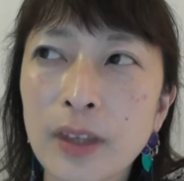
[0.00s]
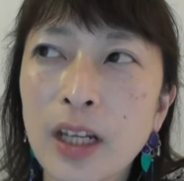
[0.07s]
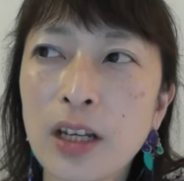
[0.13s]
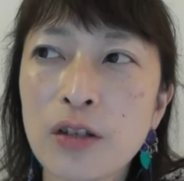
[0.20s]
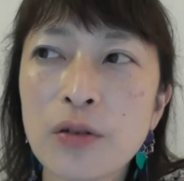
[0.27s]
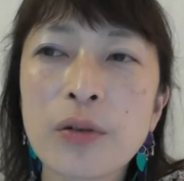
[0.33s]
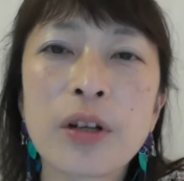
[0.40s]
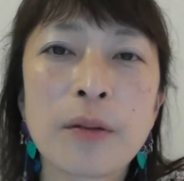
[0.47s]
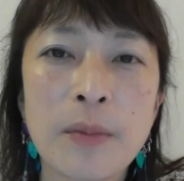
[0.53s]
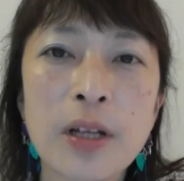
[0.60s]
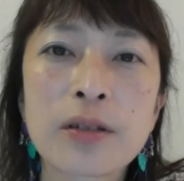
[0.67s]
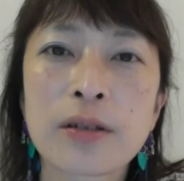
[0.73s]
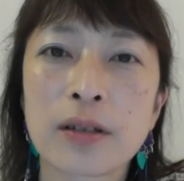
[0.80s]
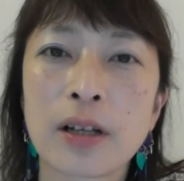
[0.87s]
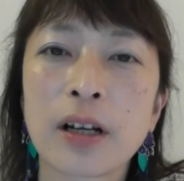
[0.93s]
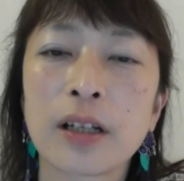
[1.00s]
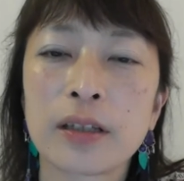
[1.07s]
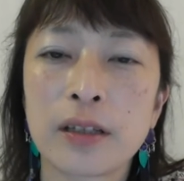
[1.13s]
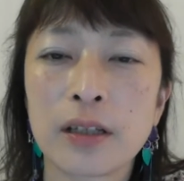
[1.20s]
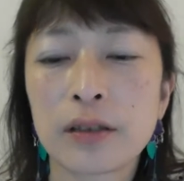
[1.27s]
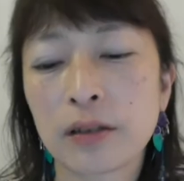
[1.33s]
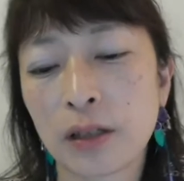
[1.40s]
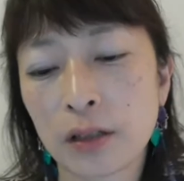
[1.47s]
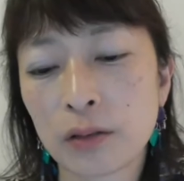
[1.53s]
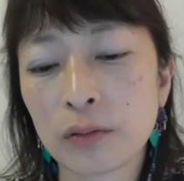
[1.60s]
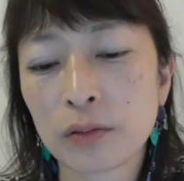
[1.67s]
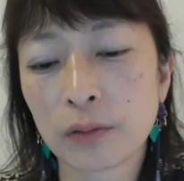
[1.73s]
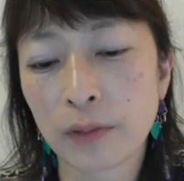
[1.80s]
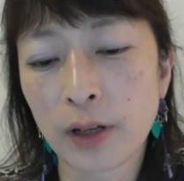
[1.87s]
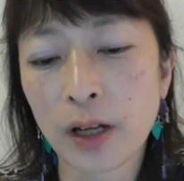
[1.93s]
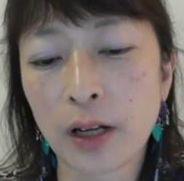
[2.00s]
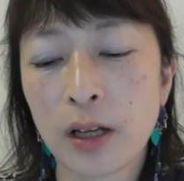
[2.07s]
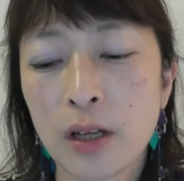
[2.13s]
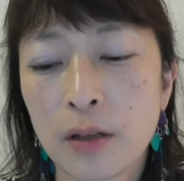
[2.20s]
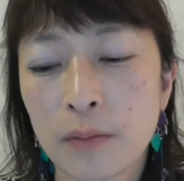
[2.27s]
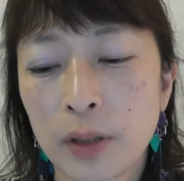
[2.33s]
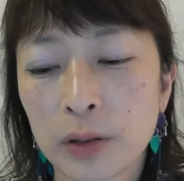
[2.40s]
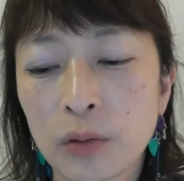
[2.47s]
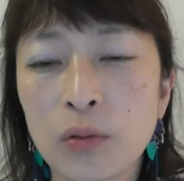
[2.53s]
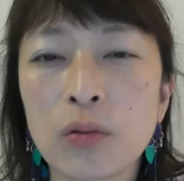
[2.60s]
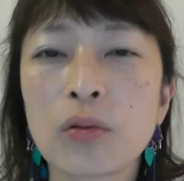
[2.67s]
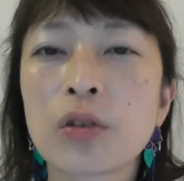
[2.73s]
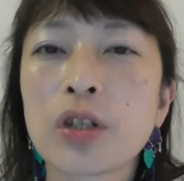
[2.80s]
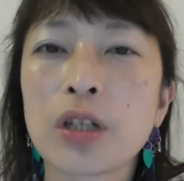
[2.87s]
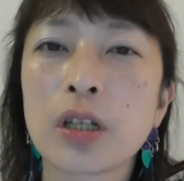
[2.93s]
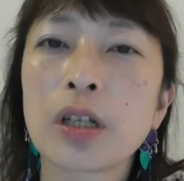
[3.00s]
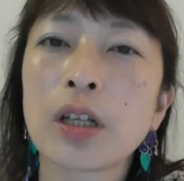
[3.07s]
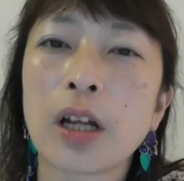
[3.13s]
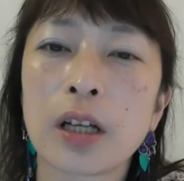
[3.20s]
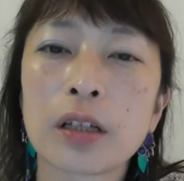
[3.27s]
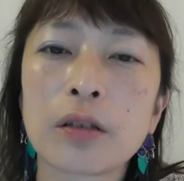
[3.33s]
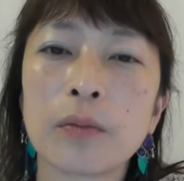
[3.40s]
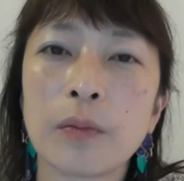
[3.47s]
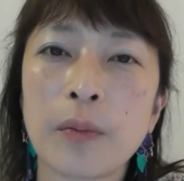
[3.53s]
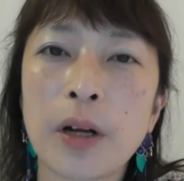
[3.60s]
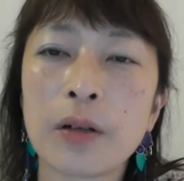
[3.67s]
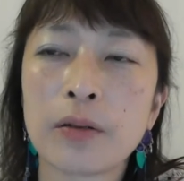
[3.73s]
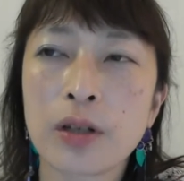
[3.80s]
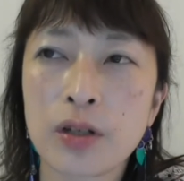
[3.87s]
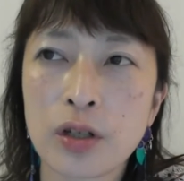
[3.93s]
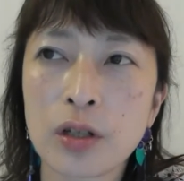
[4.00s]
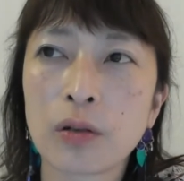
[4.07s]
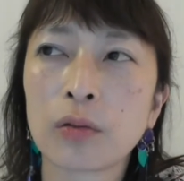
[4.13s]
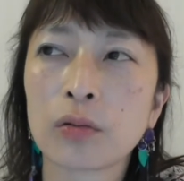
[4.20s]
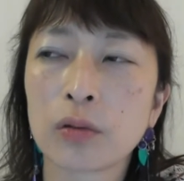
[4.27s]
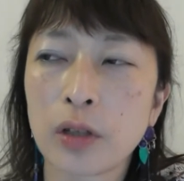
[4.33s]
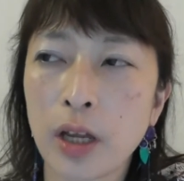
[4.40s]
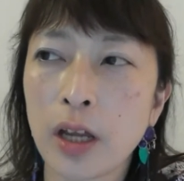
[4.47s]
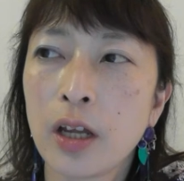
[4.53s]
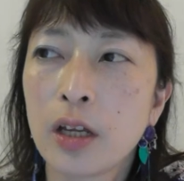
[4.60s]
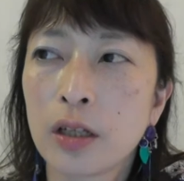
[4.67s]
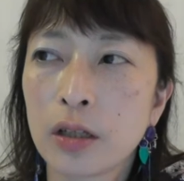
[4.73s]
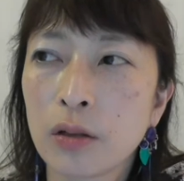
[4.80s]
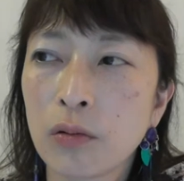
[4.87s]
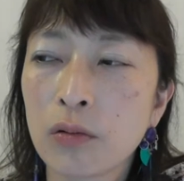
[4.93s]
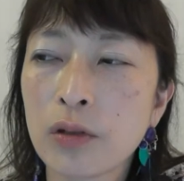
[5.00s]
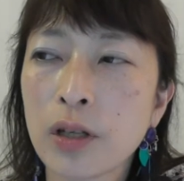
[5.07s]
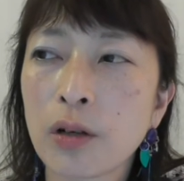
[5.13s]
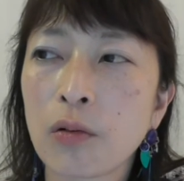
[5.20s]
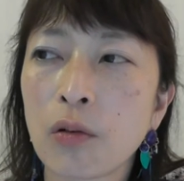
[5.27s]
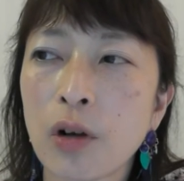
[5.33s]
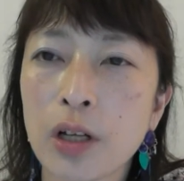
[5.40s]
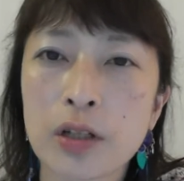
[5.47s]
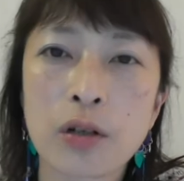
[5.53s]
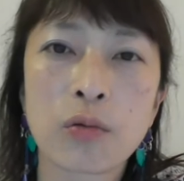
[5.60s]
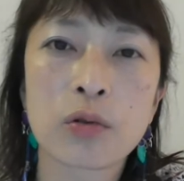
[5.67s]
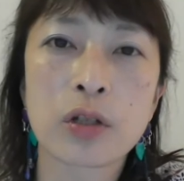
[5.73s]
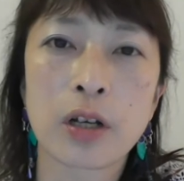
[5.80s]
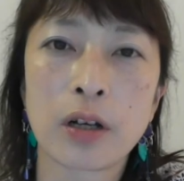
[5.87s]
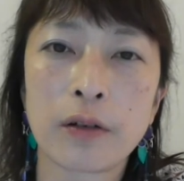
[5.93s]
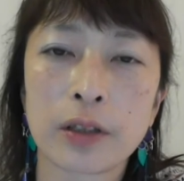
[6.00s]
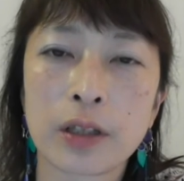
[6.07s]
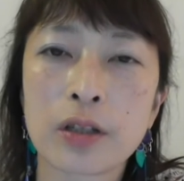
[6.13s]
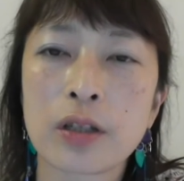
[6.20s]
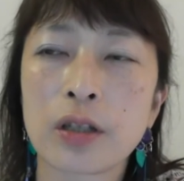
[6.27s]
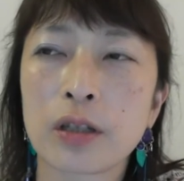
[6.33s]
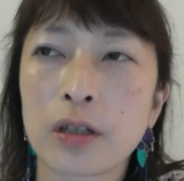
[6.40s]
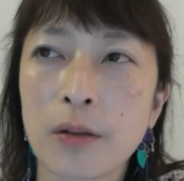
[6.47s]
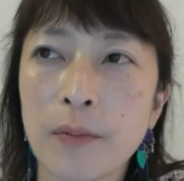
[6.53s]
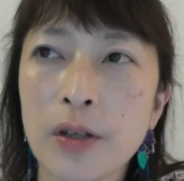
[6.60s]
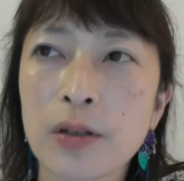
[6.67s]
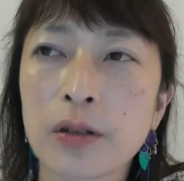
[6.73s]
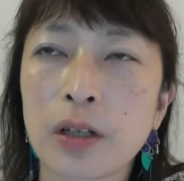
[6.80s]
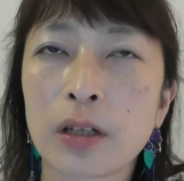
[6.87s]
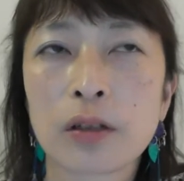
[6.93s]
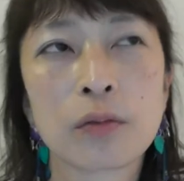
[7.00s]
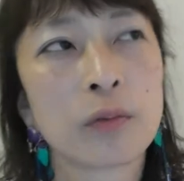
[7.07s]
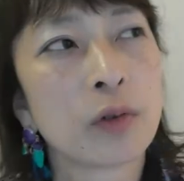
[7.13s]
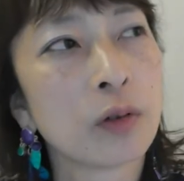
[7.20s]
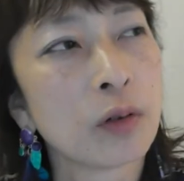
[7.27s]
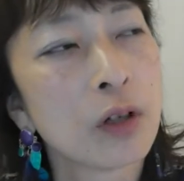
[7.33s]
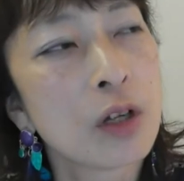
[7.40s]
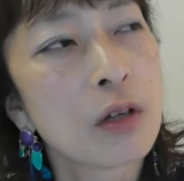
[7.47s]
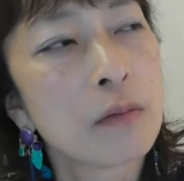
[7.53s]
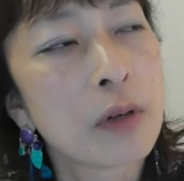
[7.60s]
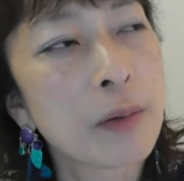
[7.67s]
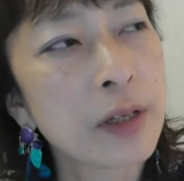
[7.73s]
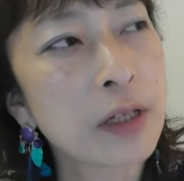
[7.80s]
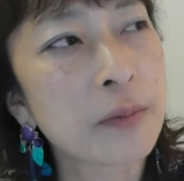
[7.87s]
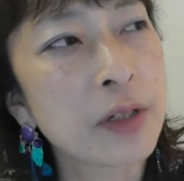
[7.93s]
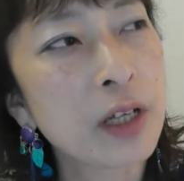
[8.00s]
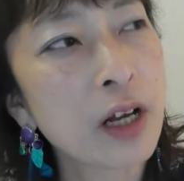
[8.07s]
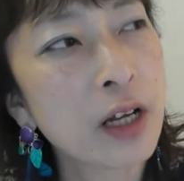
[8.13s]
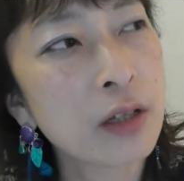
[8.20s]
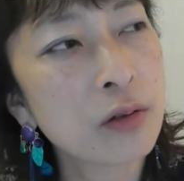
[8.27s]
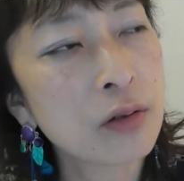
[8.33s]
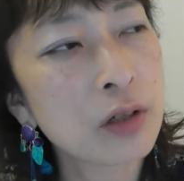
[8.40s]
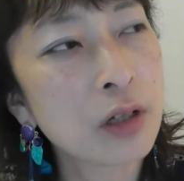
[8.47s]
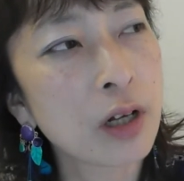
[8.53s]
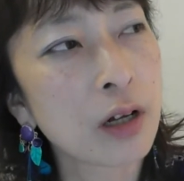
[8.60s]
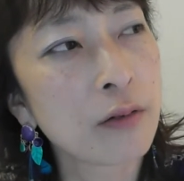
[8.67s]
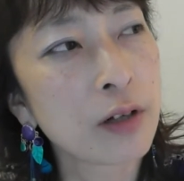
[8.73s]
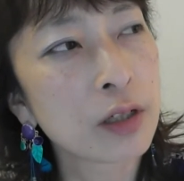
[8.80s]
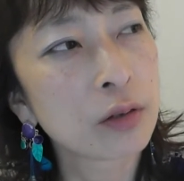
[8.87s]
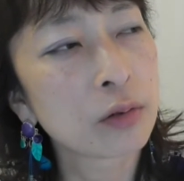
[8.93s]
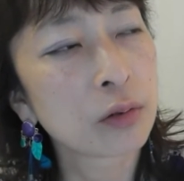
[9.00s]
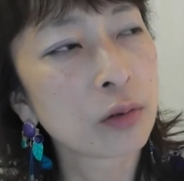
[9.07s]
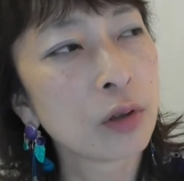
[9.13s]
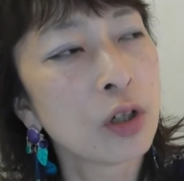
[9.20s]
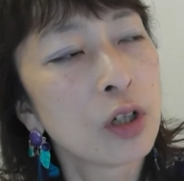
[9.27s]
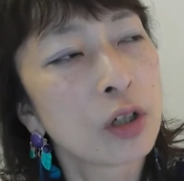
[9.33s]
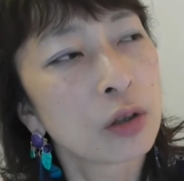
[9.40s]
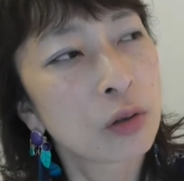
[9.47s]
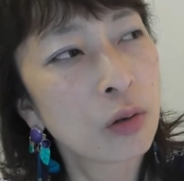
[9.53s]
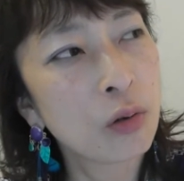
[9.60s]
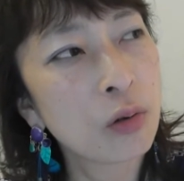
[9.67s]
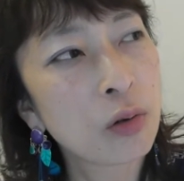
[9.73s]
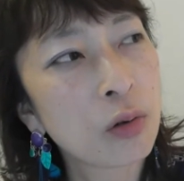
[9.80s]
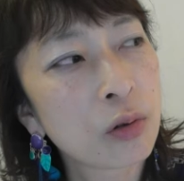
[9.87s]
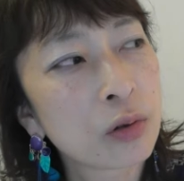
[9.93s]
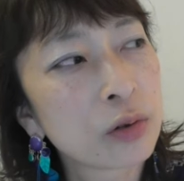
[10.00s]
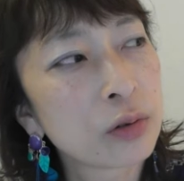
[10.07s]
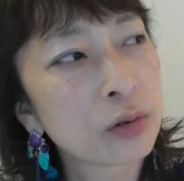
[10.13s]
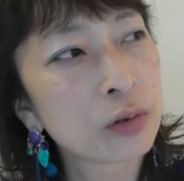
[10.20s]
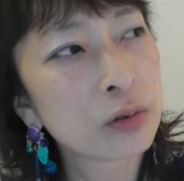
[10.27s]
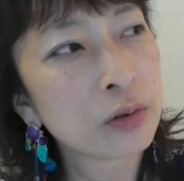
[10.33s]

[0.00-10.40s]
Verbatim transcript: でそれがまあつながってっていうのは、まあ、どこの地域であってもまあ嬉しいことで日本全国あちゃこちゃ私行ってますけれども、まあ、まだ未開の地が割と東北